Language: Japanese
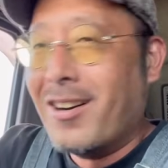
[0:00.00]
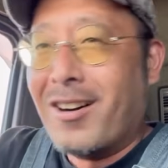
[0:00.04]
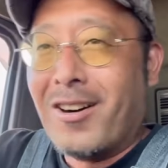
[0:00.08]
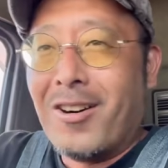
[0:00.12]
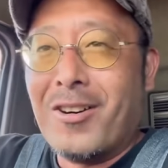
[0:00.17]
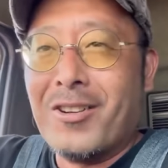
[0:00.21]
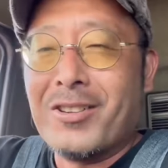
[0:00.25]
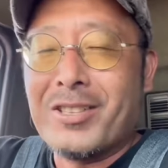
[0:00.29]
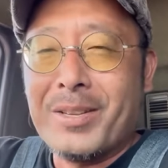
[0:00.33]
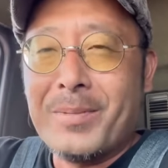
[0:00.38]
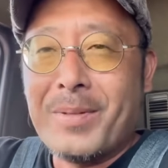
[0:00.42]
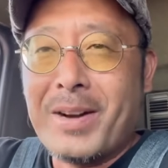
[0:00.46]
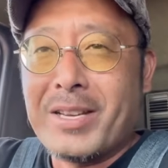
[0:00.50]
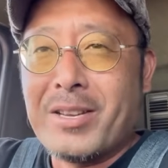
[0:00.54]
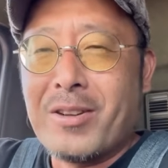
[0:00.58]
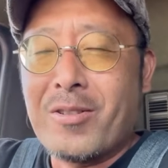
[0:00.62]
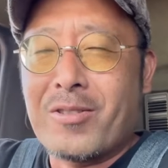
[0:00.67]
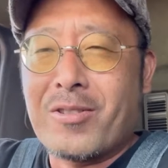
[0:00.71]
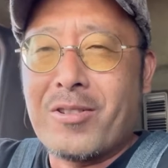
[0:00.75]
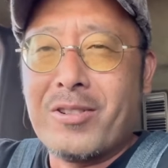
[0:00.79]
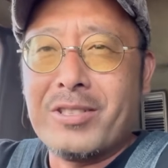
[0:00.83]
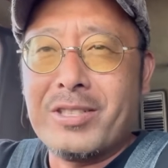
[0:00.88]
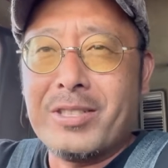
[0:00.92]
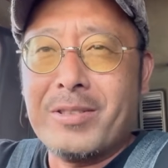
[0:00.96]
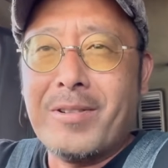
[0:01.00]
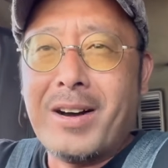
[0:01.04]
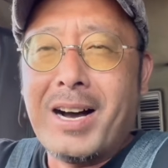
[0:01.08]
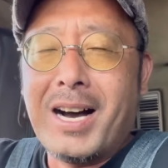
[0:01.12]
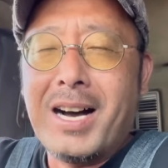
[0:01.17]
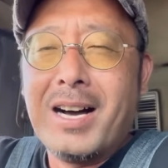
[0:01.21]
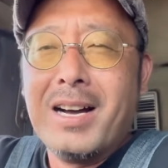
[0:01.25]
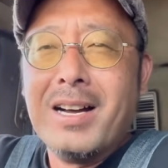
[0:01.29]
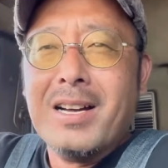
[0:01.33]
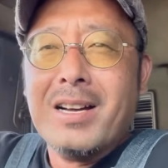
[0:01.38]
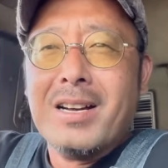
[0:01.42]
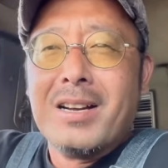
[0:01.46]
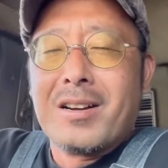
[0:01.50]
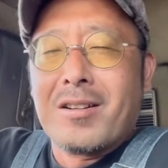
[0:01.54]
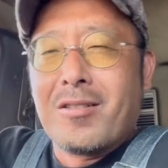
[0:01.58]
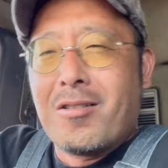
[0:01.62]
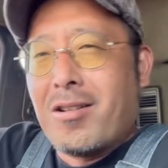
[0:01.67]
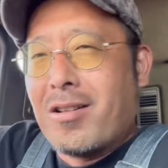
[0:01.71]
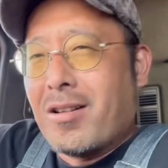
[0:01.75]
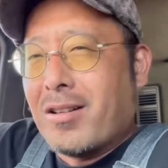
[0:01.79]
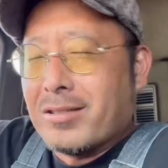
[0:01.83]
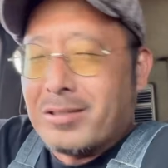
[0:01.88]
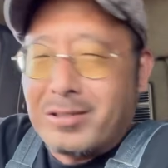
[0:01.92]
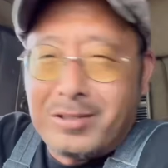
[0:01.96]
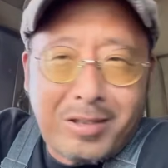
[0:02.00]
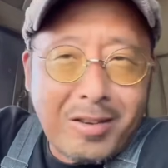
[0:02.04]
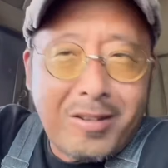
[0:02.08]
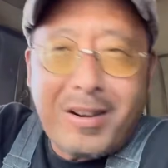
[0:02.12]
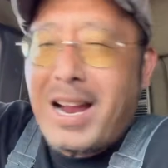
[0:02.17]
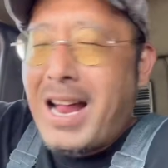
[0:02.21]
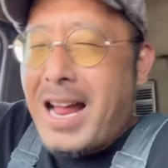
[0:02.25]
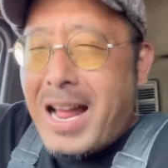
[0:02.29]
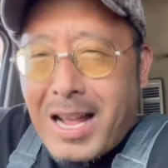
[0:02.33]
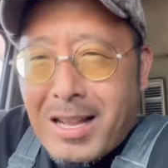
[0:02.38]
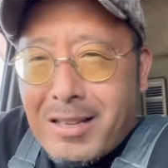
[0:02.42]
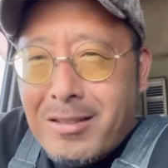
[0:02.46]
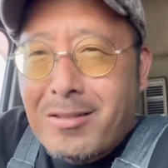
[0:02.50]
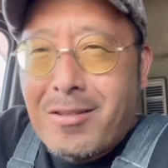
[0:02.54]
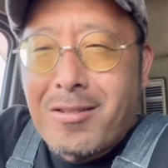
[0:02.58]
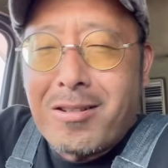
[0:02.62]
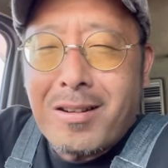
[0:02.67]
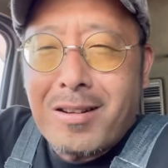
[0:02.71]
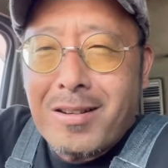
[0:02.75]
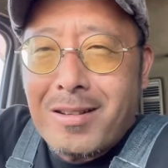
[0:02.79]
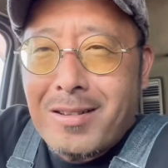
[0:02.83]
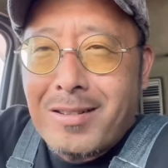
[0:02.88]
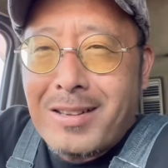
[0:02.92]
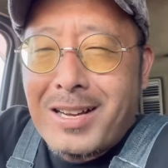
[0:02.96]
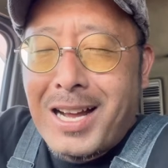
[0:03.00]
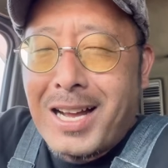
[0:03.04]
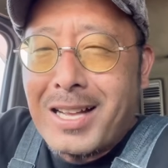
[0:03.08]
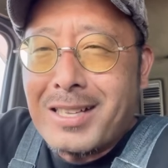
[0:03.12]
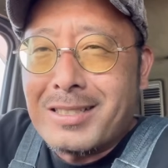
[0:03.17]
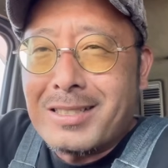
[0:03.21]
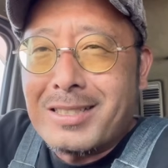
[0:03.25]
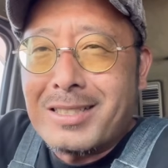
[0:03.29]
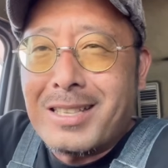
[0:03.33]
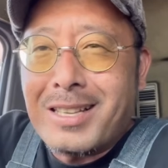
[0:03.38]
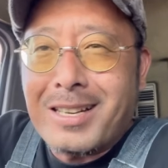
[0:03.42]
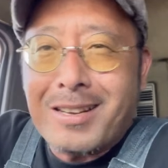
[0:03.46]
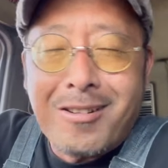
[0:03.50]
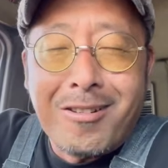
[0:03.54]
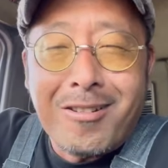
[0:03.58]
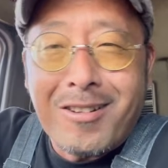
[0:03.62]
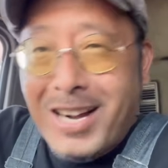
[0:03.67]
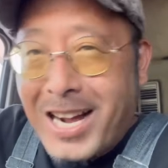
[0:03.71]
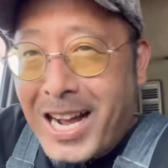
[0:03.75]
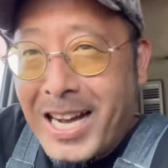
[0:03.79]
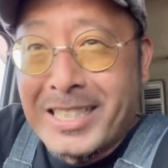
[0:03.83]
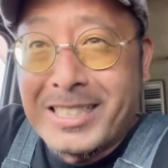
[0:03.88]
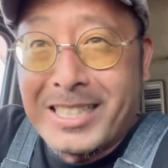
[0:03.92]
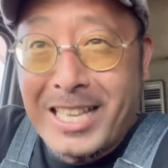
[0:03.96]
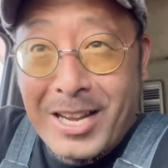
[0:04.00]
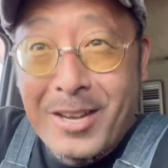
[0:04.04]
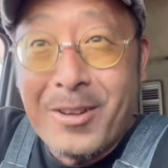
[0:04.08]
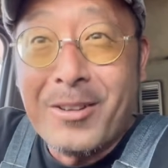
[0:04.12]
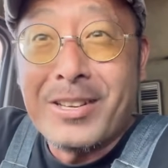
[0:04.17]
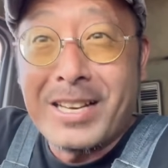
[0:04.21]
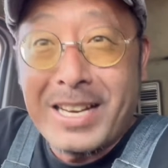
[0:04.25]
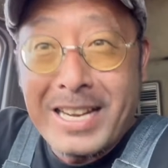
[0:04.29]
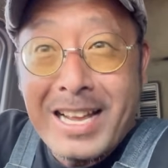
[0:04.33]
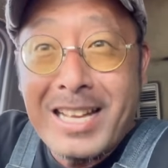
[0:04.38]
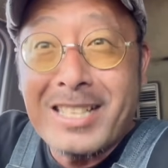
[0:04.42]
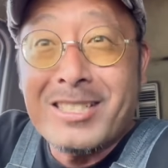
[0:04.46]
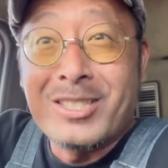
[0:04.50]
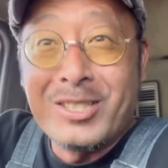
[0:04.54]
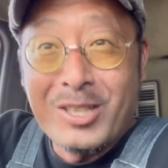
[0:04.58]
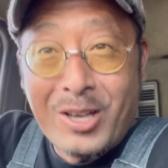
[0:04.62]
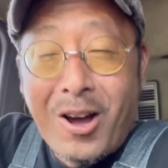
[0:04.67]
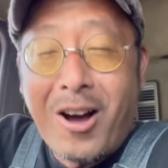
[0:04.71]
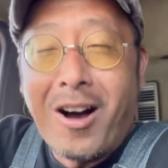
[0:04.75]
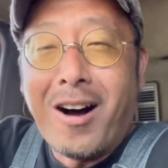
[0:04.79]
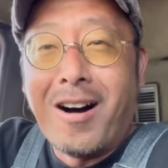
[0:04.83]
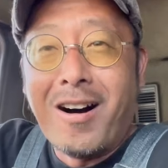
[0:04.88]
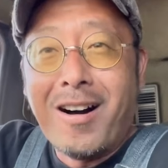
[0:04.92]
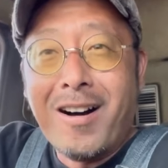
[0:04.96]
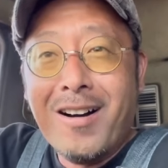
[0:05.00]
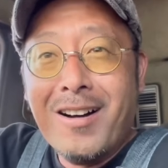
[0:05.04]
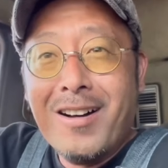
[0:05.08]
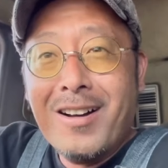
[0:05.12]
ほいでまあ横には、こうドガーッとこう感じでこう書いたようなやつよ。